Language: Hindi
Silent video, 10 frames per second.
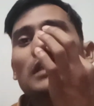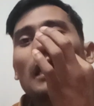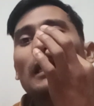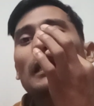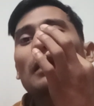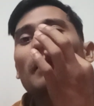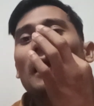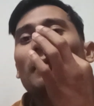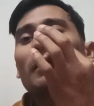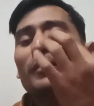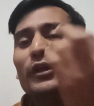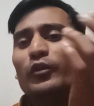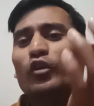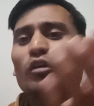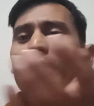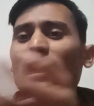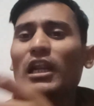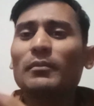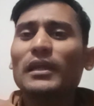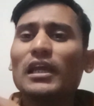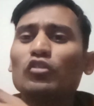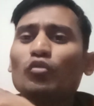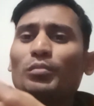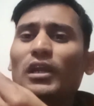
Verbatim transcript: चैनल के बारे में वीडियो के बारे में जो